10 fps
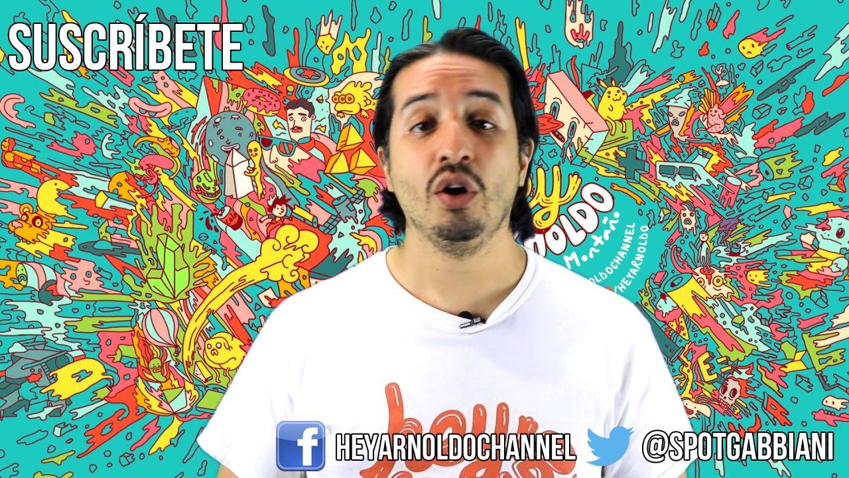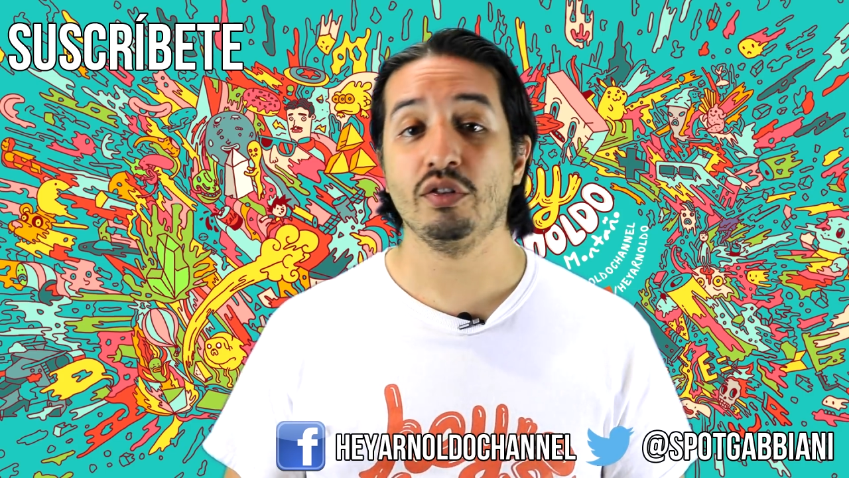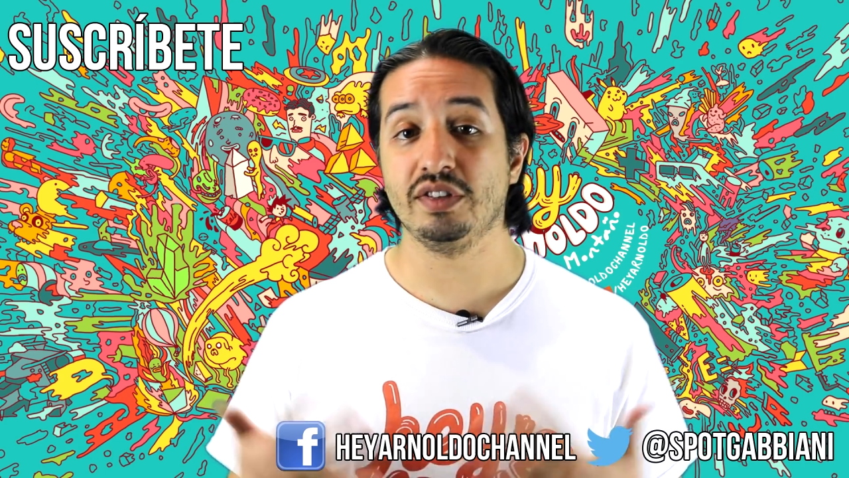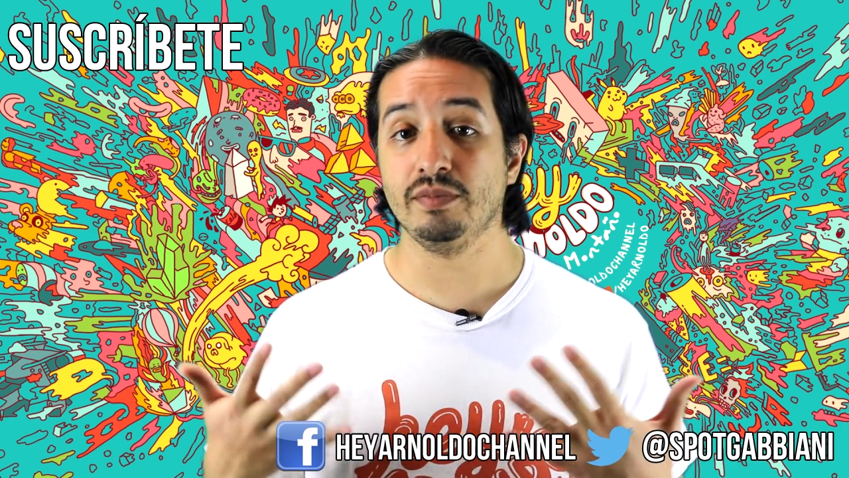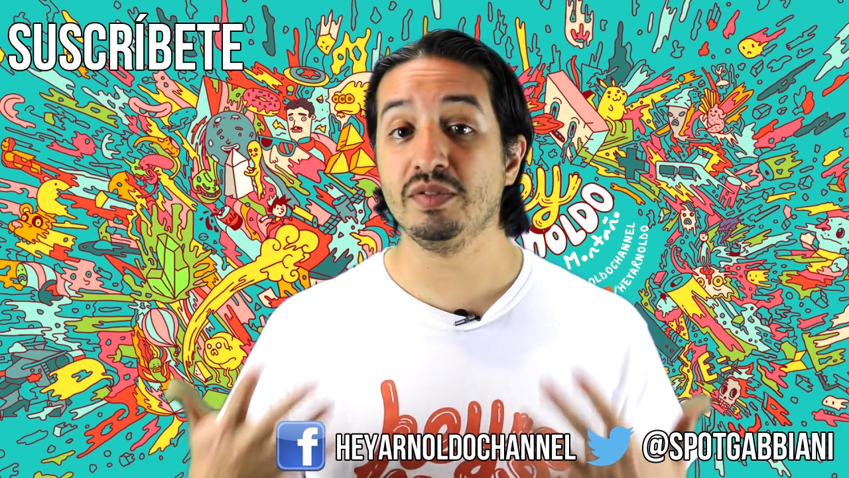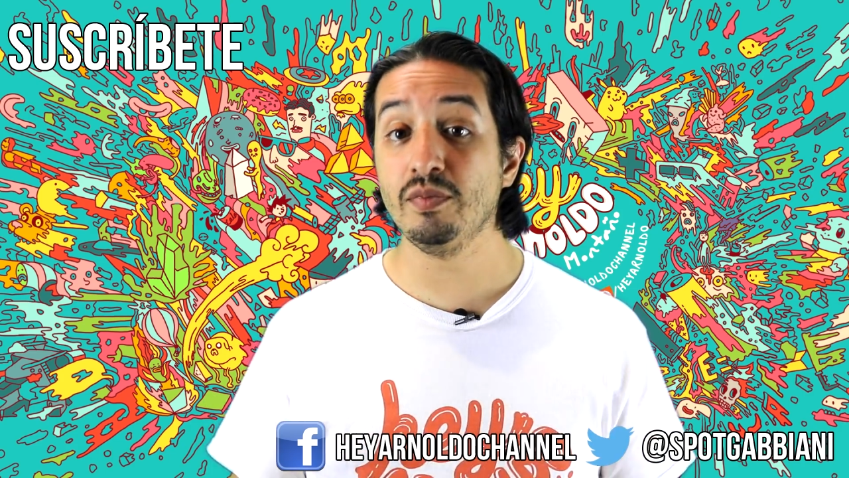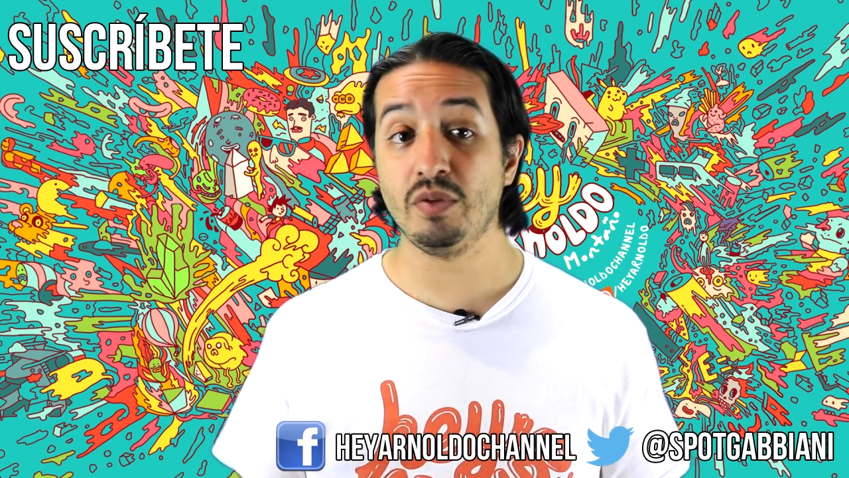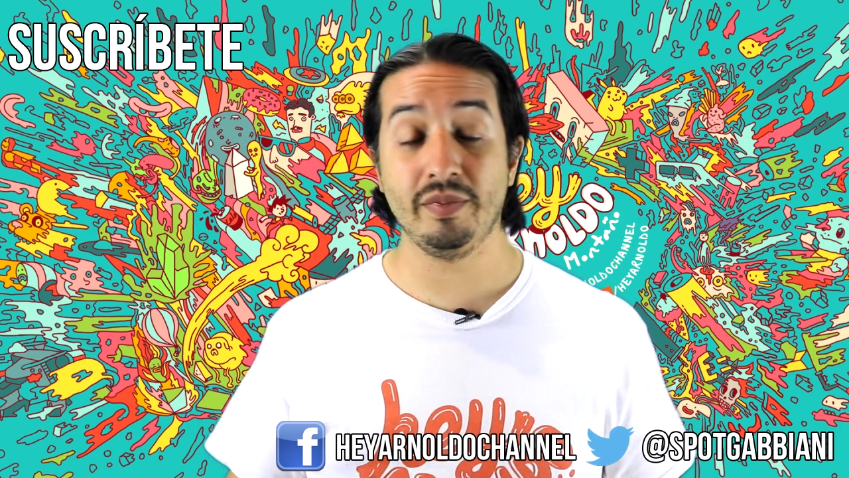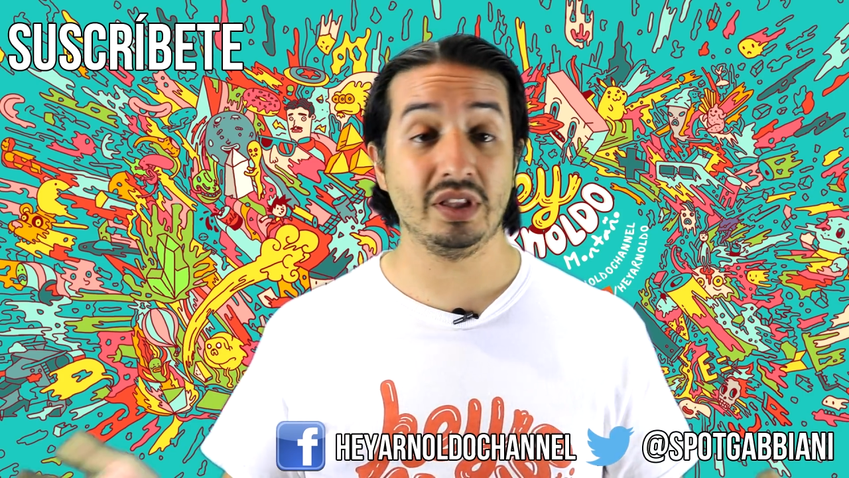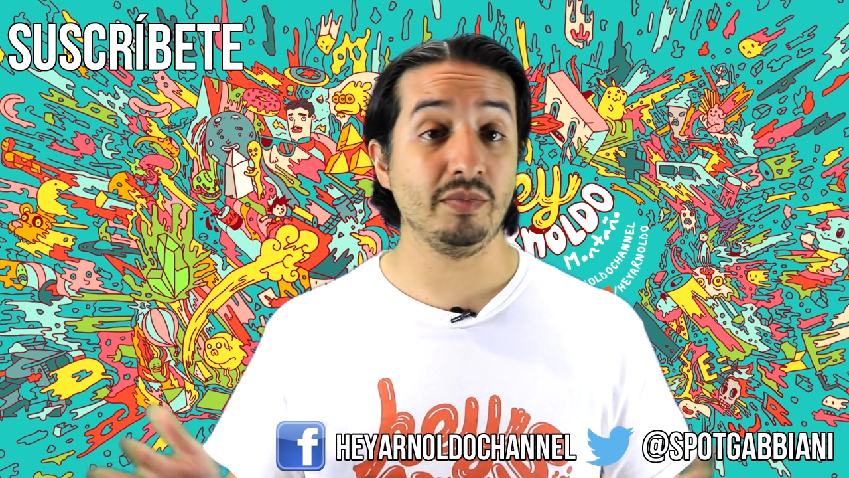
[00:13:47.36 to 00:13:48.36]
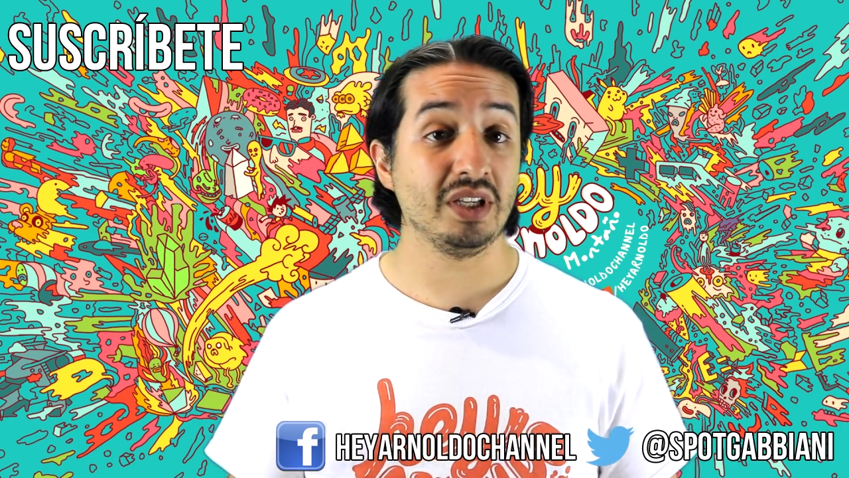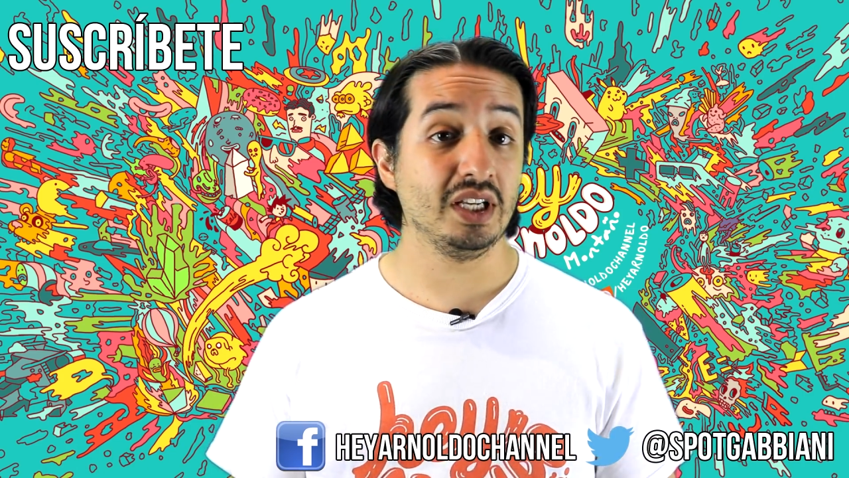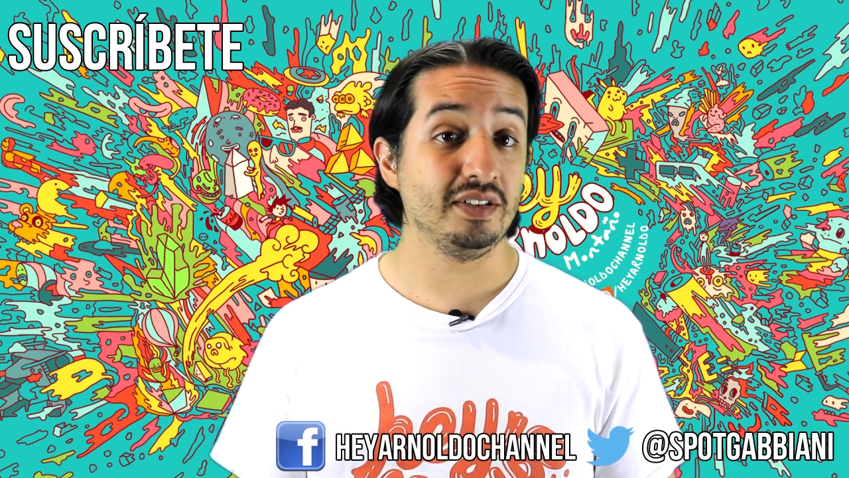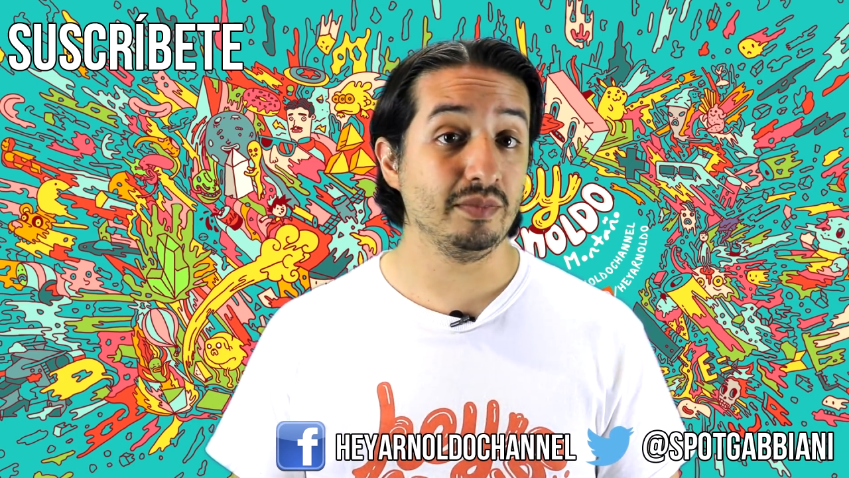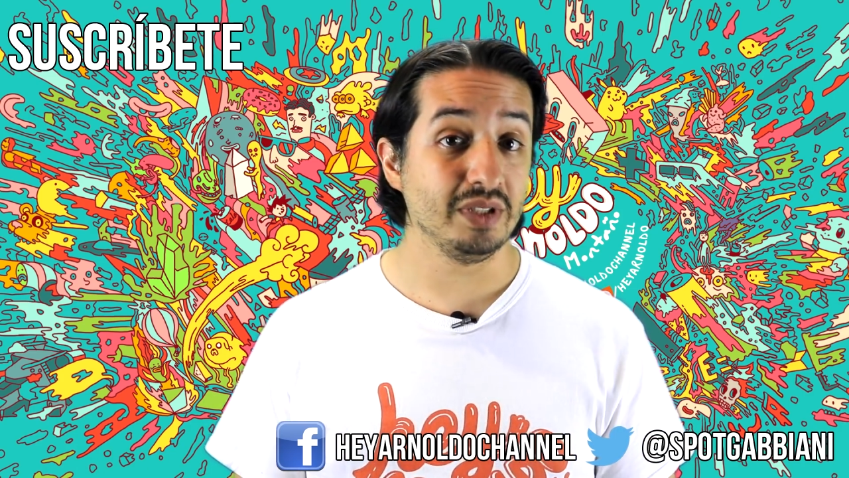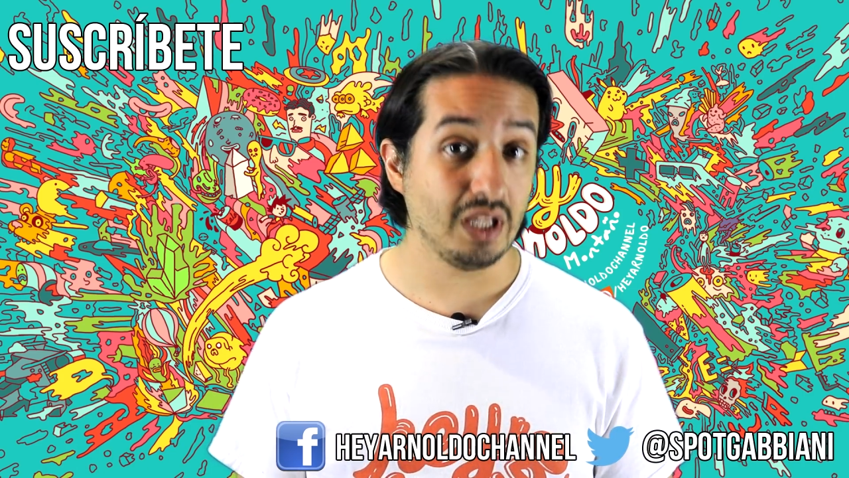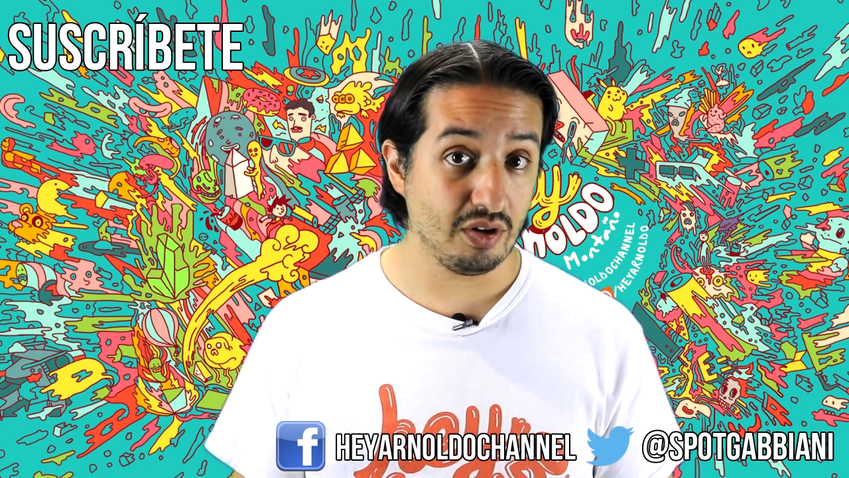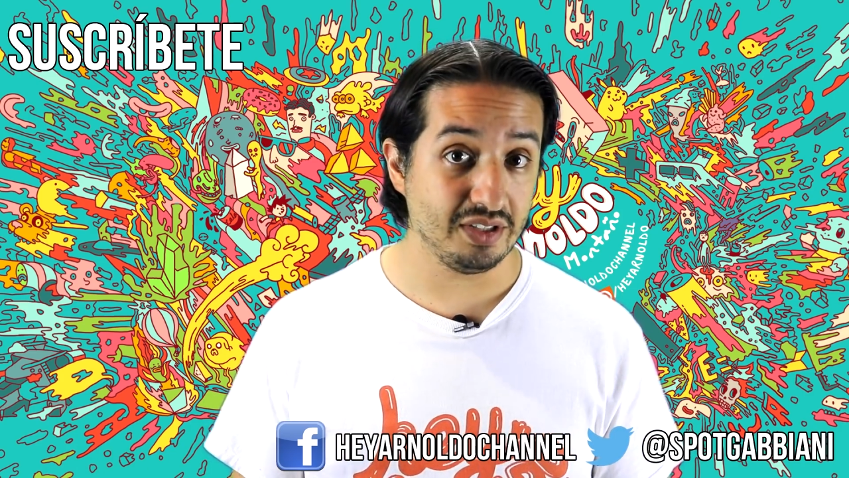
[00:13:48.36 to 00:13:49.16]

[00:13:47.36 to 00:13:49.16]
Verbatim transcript: o si simplemente me quieres invitar